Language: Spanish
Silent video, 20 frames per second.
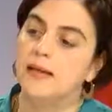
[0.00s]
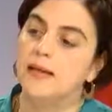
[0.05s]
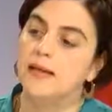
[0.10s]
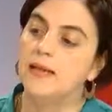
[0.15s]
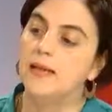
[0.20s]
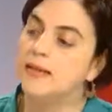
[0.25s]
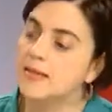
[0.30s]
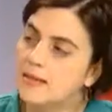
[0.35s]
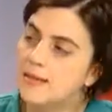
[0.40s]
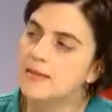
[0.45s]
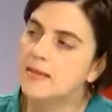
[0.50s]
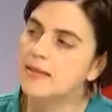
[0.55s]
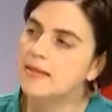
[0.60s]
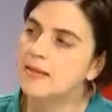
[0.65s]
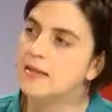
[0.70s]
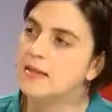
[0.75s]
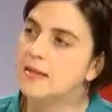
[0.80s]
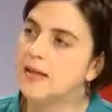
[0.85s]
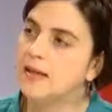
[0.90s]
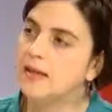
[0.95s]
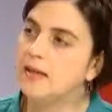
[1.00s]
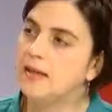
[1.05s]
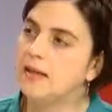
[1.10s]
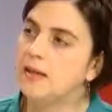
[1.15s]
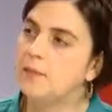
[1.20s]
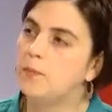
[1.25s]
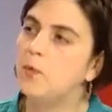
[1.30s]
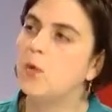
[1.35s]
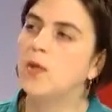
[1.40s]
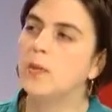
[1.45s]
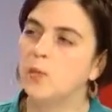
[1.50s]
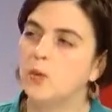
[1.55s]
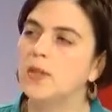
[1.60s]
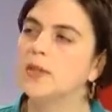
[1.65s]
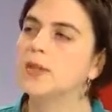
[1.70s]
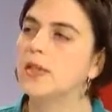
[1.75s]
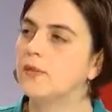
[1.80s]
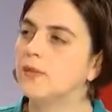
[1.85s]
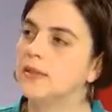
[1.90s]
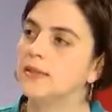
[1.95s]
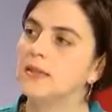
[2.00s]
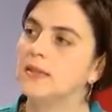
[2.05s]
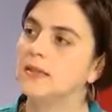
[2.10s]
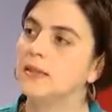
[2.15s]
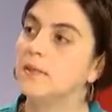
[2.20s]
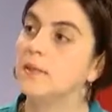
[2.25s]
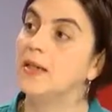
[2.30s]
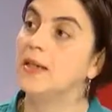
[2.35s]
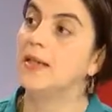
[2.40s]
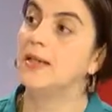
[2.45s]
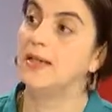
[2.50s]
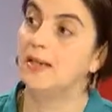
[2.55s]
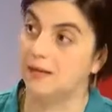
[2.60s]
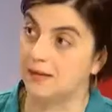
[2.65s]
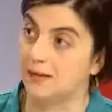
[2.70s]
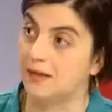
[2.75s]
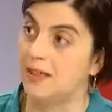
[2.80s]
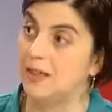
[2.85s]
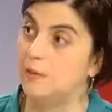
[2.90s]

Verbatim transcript: Eh, y de esas señales podemos estar bastante más alerta,